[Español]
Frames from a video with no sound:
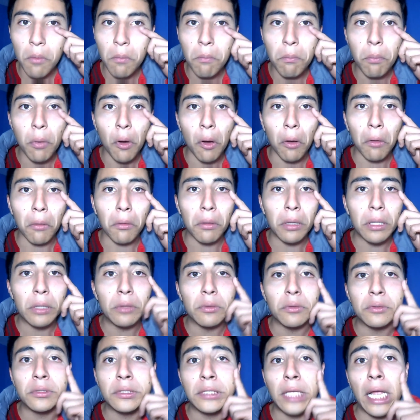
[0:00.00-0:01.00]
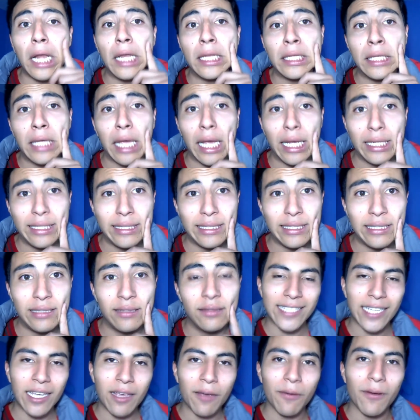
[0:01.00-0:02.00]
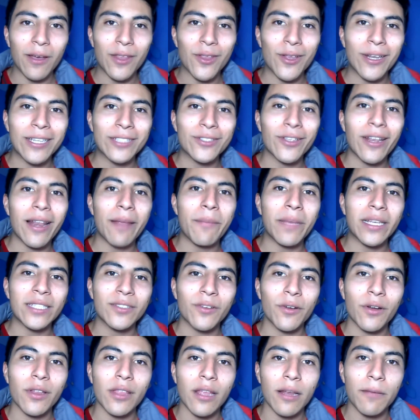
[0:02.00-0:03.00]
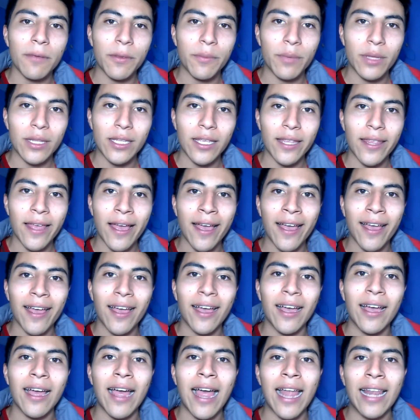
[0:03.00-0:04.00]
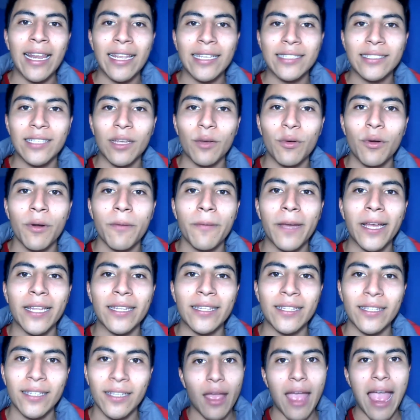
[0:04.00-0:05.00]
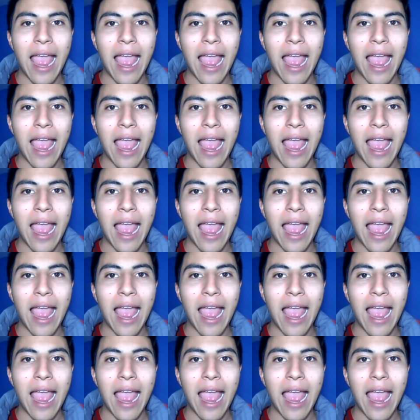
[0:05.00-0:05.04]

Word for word: un poco de nostalgia. Así que bueno, les doy la más cordial bienvenida a Alex el Urban.